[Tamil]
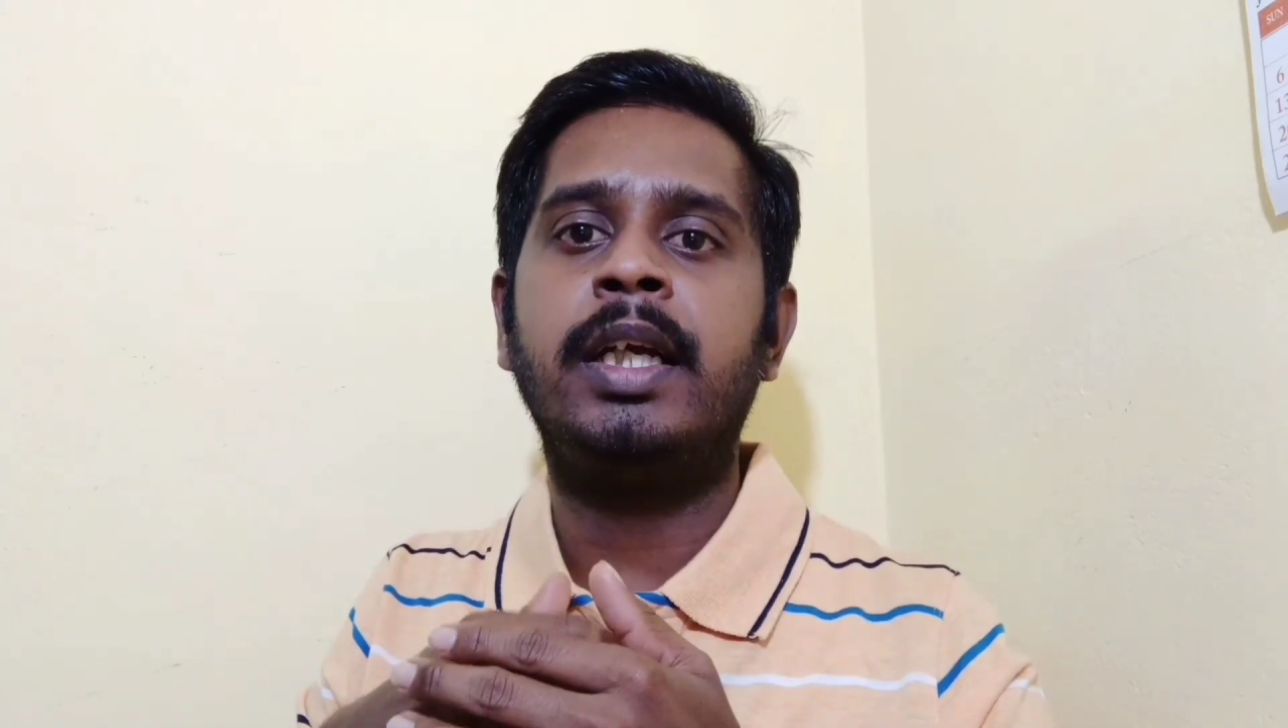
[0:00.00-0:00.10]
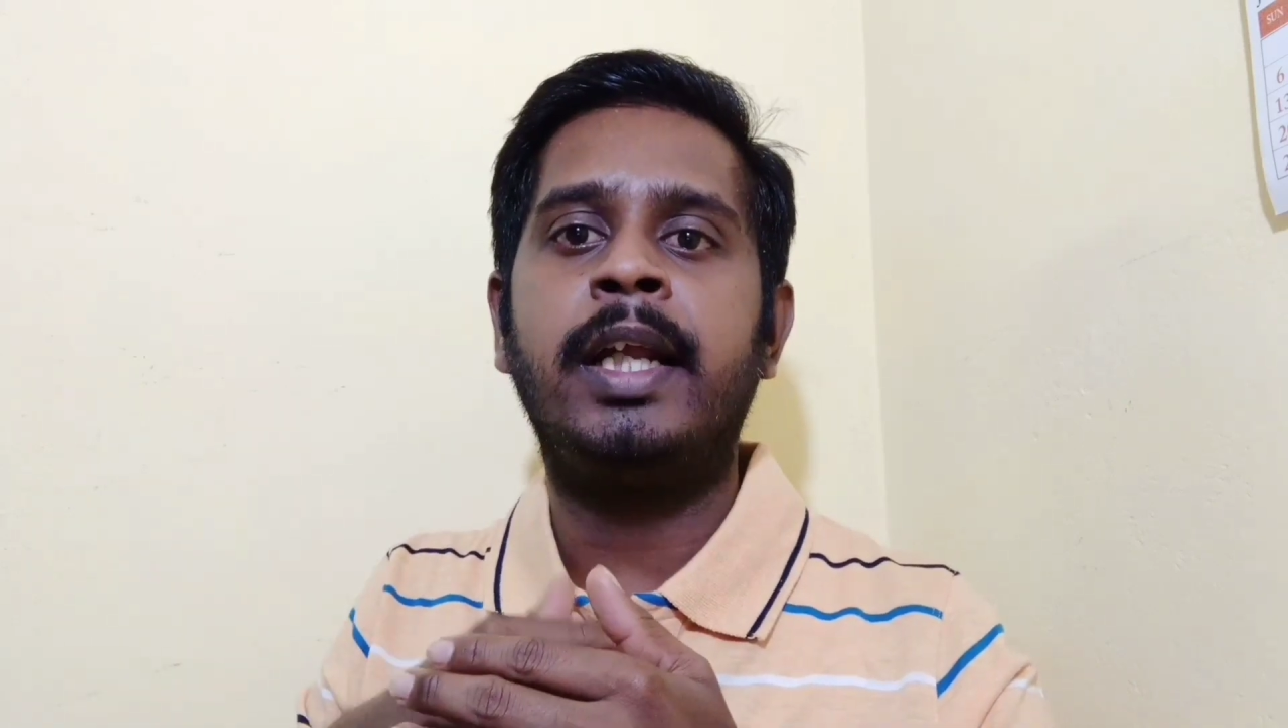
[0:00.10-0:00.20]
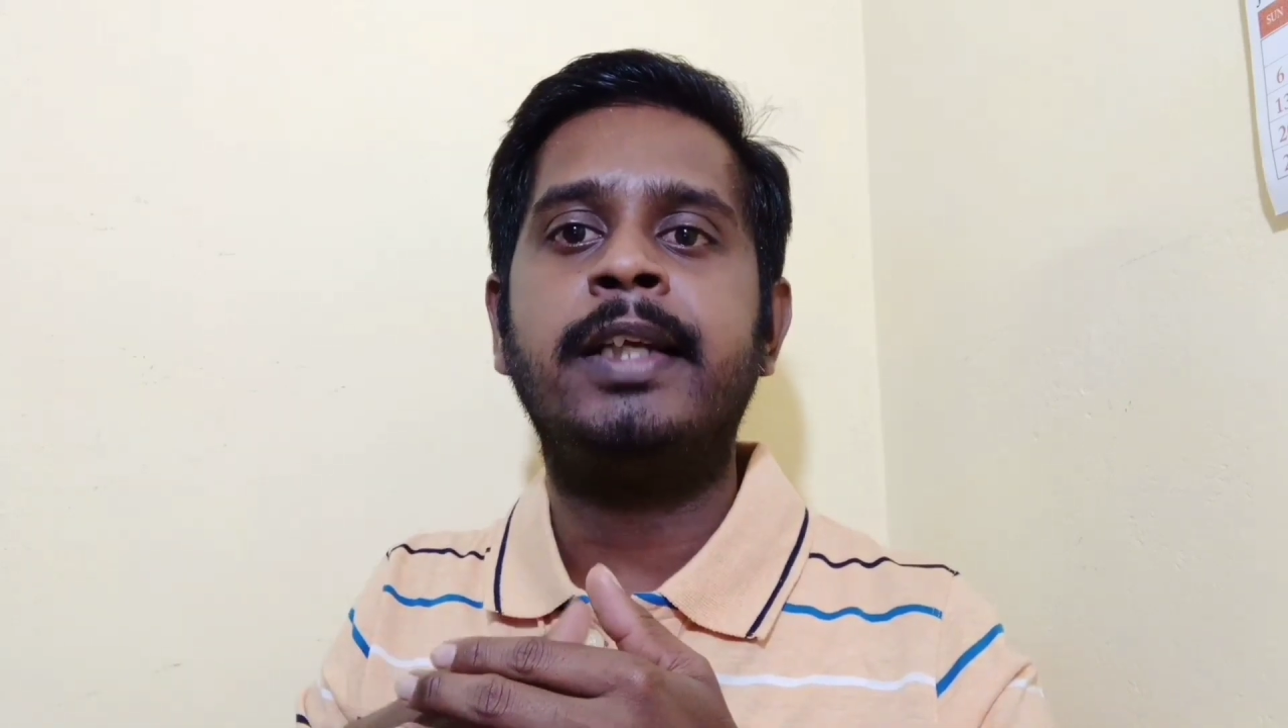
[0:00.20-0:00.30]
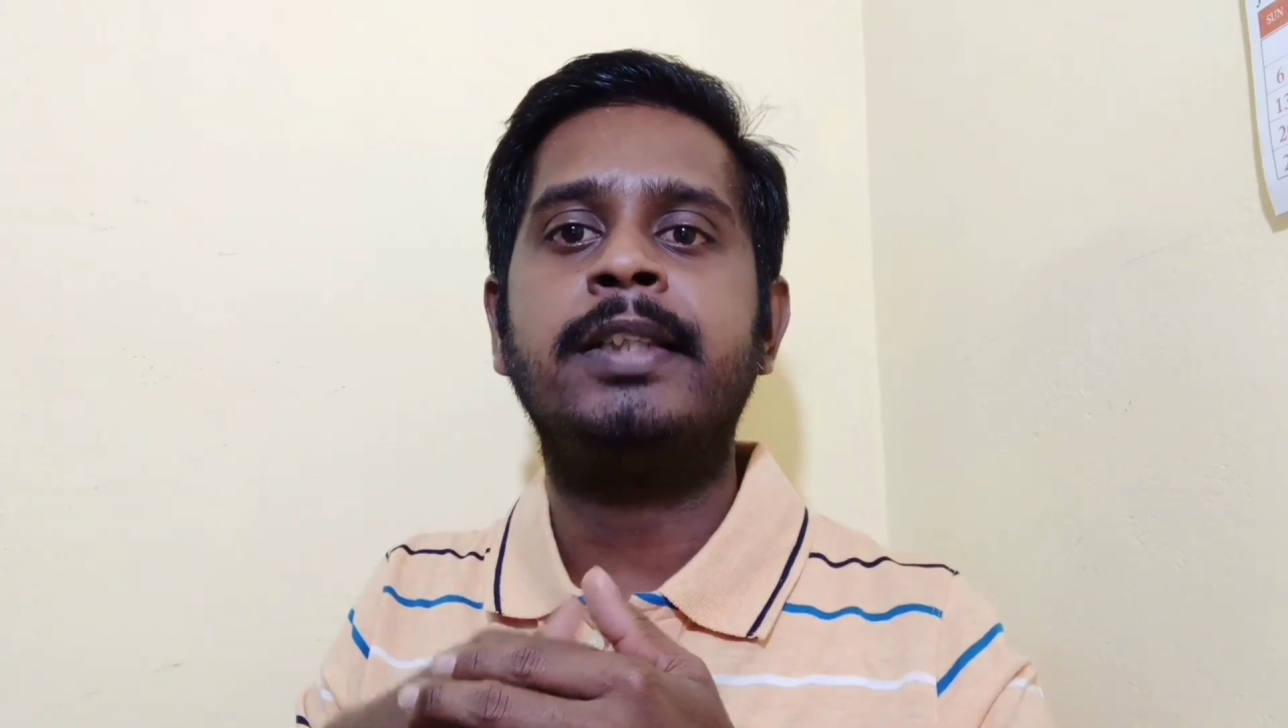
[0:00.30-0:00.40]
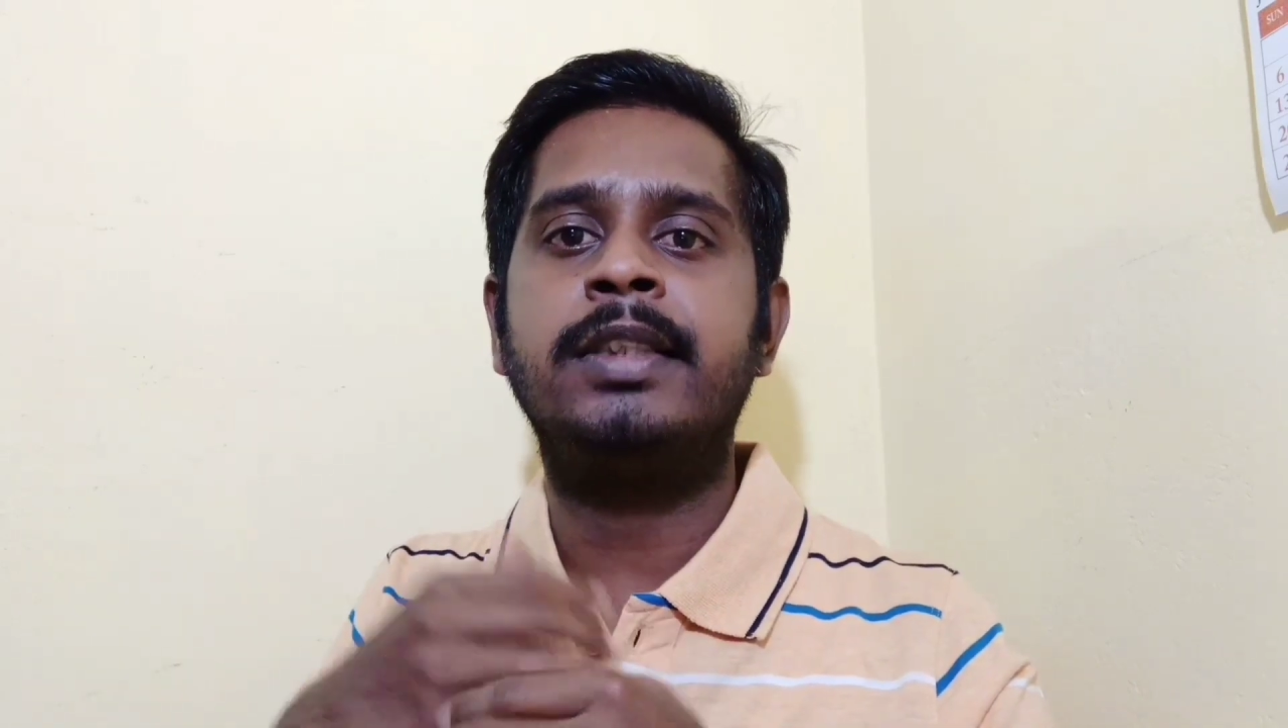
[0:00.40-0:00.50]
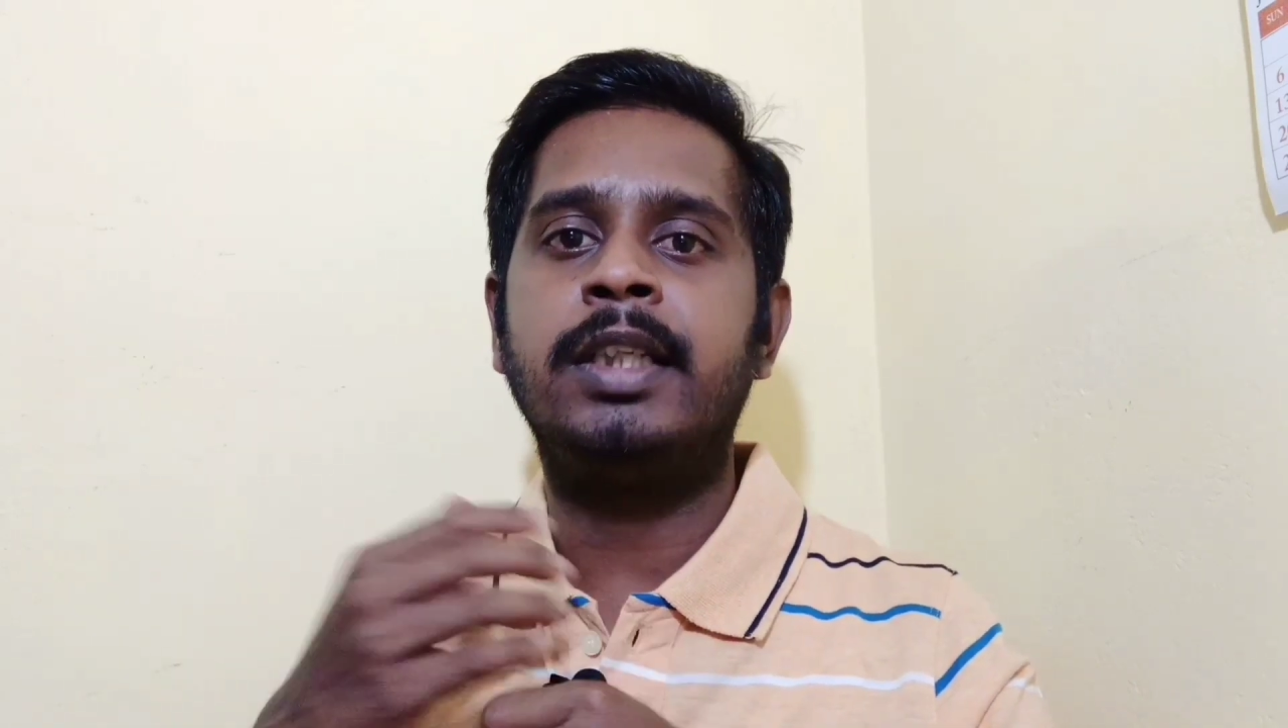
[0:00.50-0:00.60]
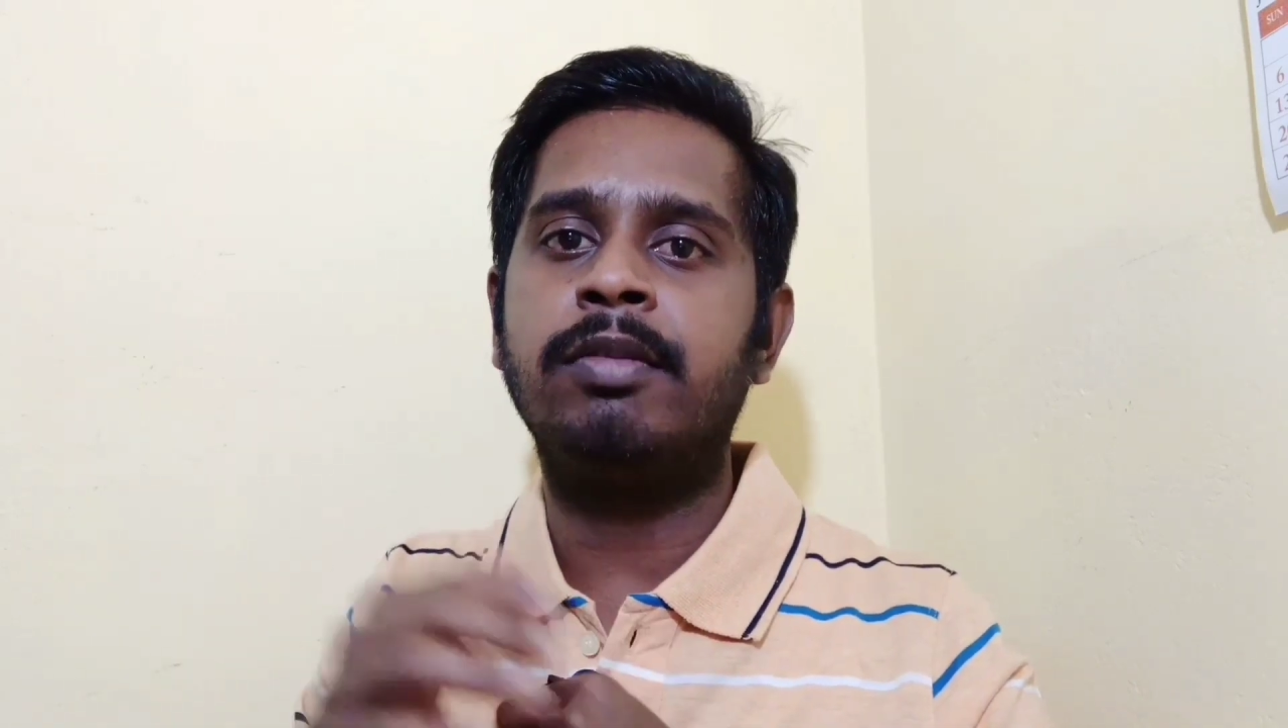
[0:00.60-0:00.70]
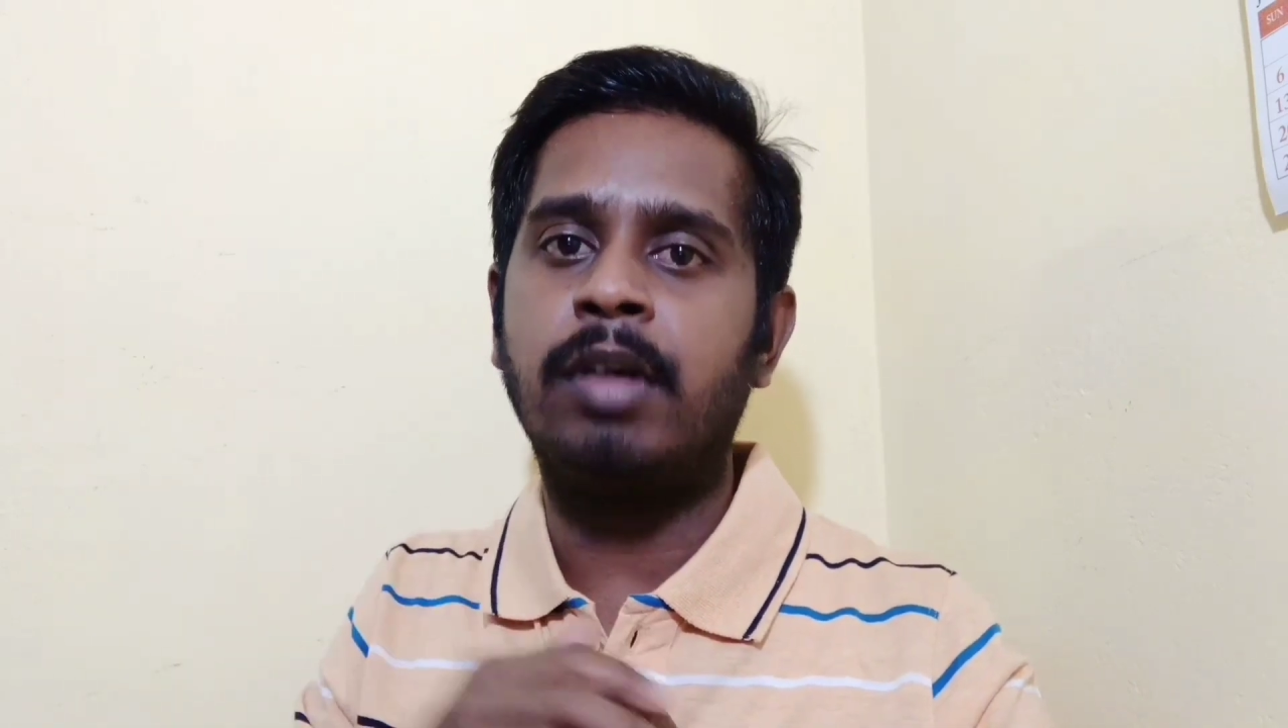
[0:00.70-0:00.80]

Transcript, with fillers: எலக்ட்ரிசிட்டிக்கு